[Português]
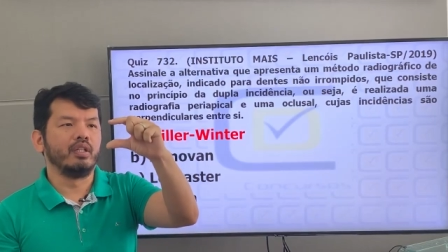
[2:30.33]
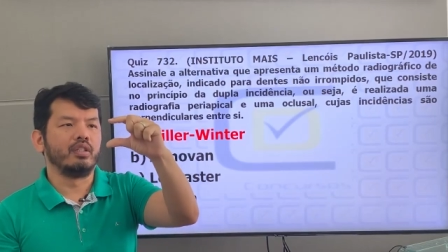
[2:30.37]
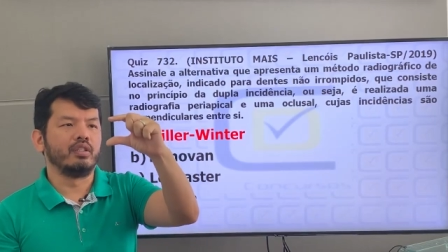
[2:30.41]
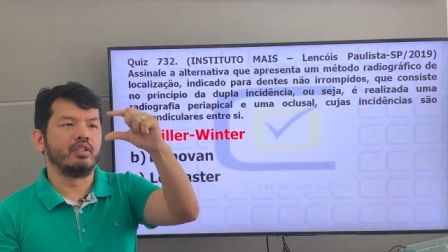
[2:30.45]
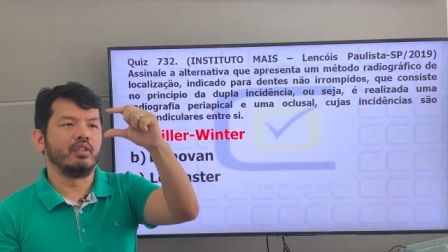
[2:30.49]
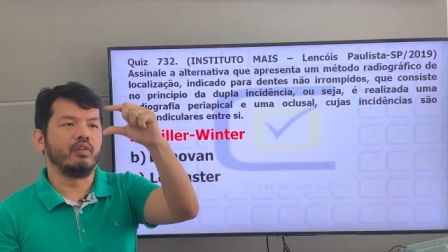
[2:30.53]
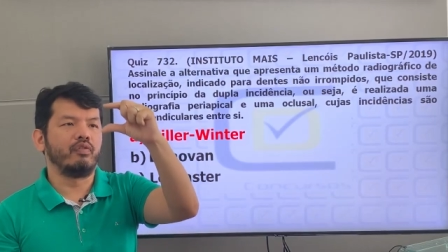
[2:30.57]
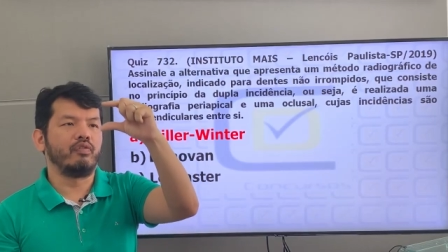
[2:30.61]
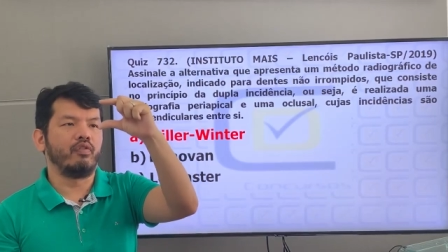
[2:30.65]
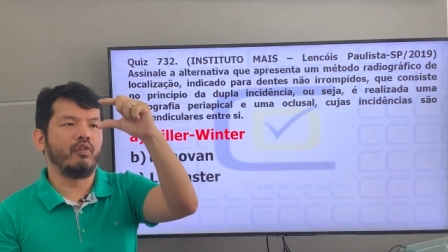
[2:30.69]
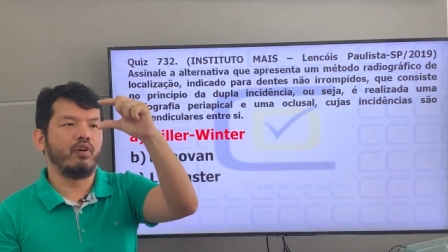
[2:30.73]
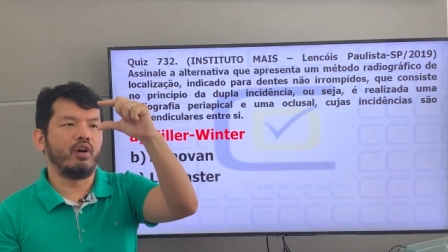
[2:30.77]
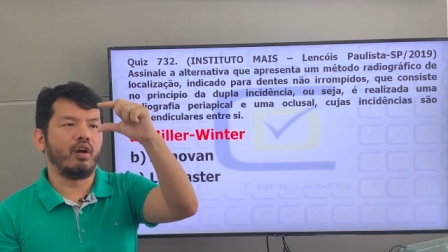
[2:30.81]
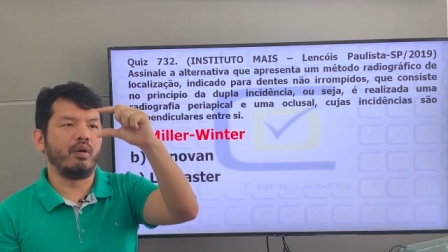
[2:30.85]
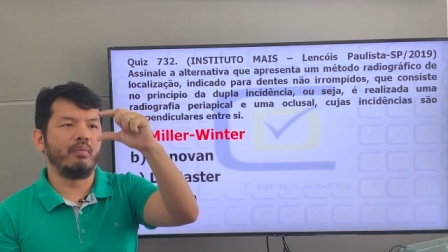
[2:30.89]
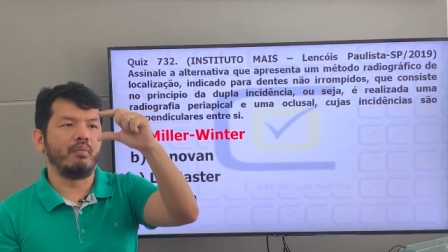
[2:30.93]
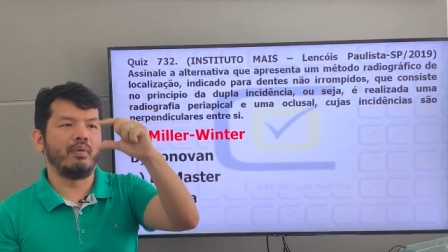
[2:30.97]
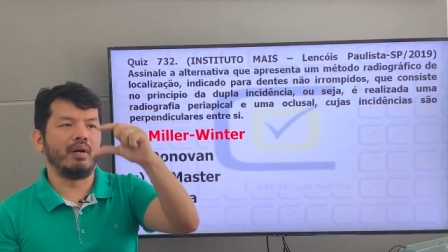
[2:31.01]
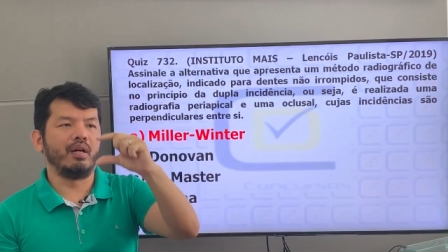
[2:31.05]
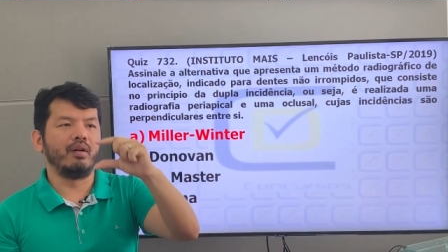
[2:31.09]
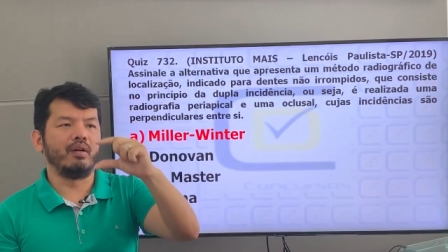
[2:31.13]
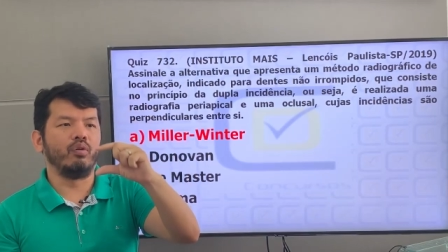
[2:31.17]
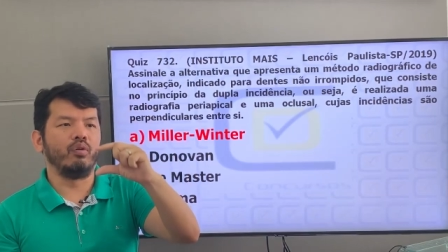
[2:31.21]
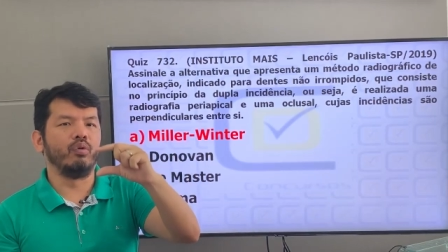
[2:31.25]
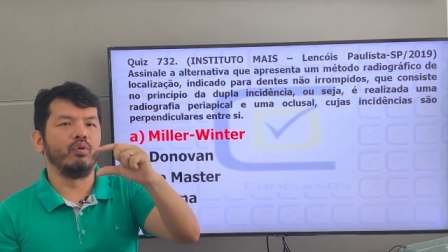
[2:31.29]
de
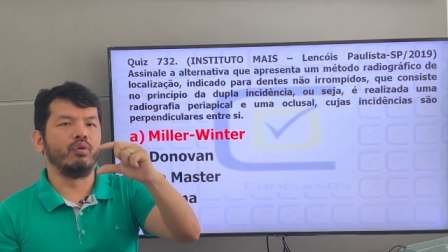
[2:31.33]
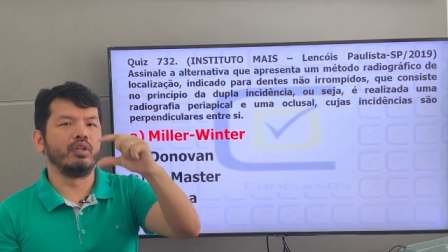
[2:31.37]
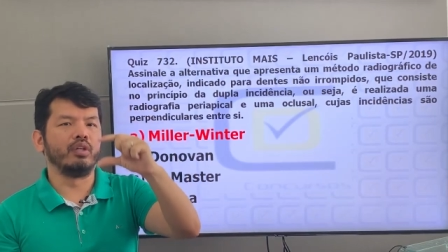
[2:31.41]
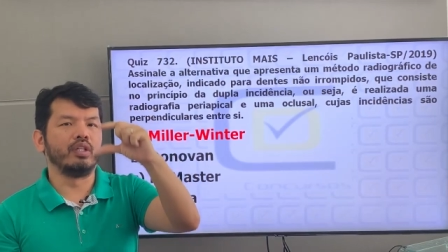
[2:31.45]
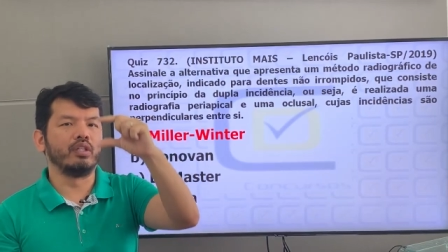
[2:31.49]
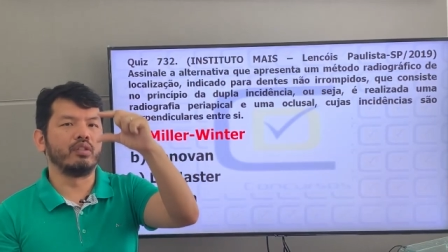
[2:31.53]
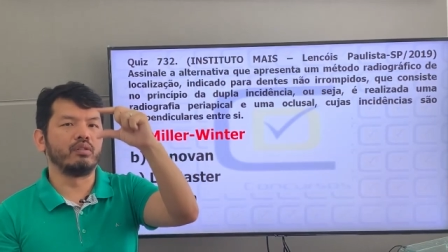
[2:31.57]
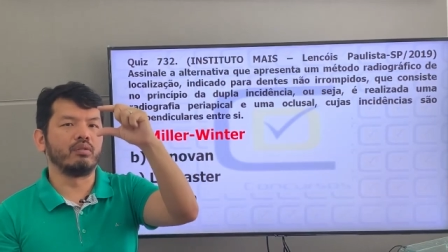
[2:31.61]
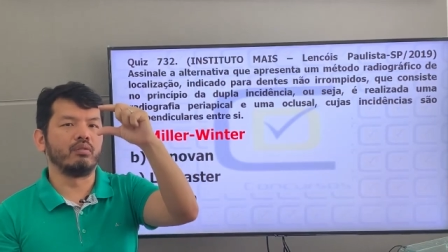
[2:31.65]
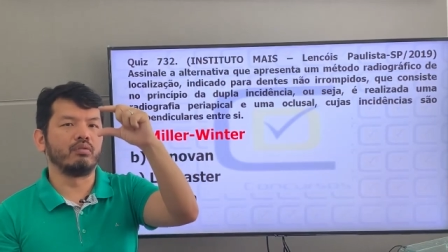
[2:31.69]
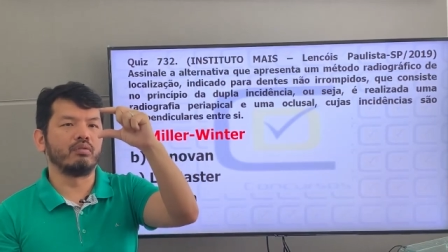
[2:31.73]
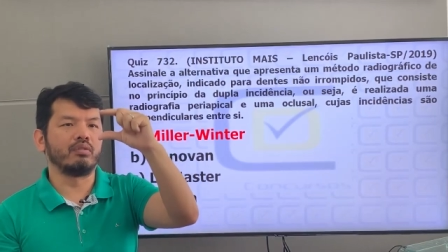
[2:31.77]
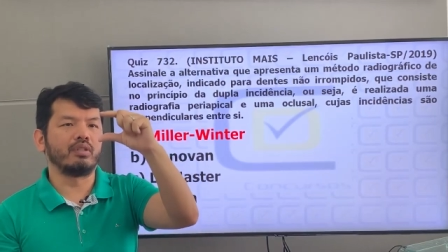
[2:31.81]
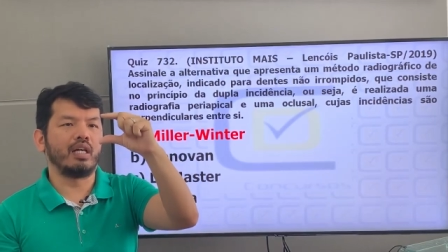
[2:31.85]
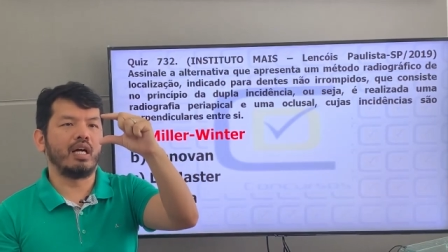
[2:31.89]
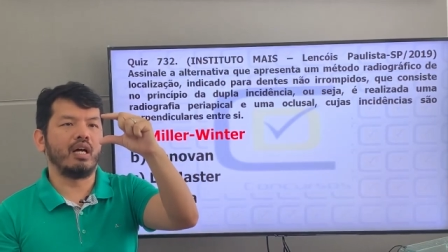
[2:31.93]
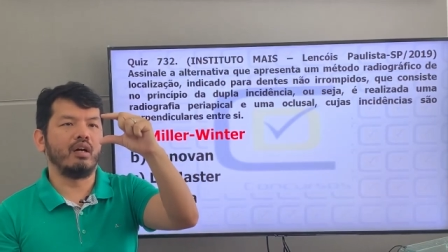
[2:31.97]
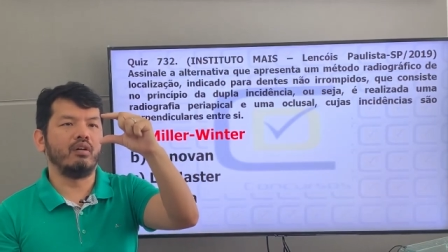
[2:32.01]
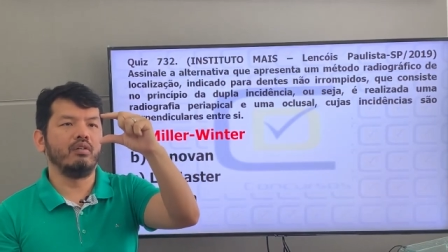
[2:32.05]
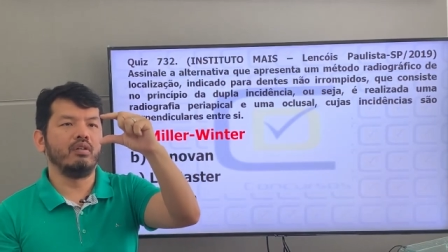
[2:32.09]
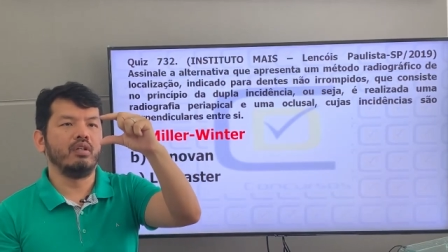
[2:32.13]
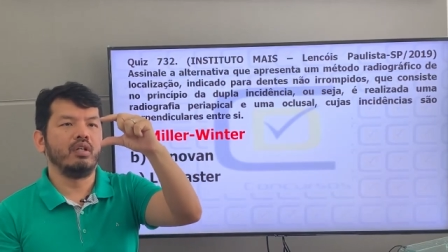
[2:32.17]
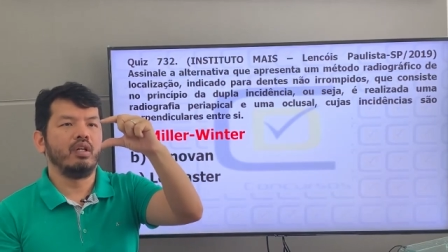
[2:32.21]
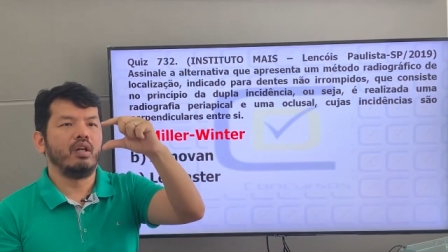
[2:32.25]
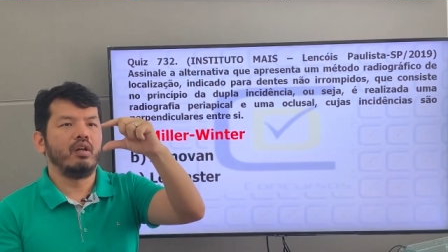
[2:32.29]
forma
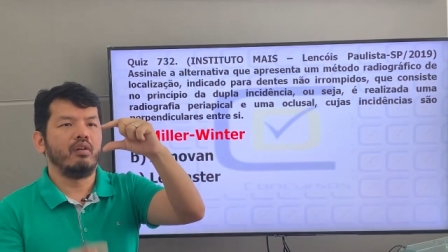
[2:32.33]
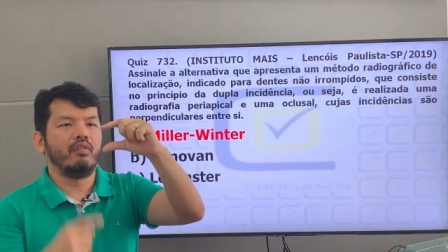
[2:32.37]
horizontal,